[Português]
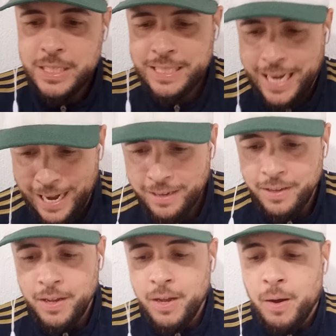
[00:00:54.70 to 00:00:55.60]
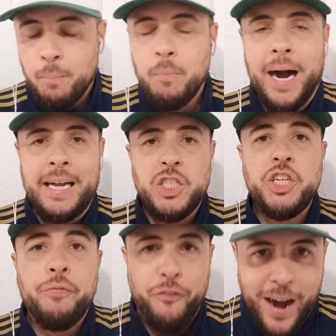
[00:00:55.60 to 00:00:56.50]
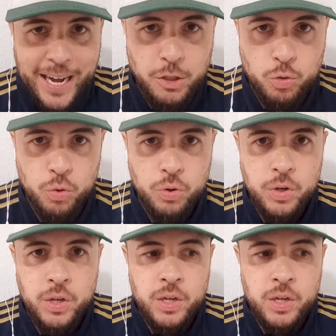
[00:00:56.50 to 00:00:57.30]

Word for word: tá, mas de fato,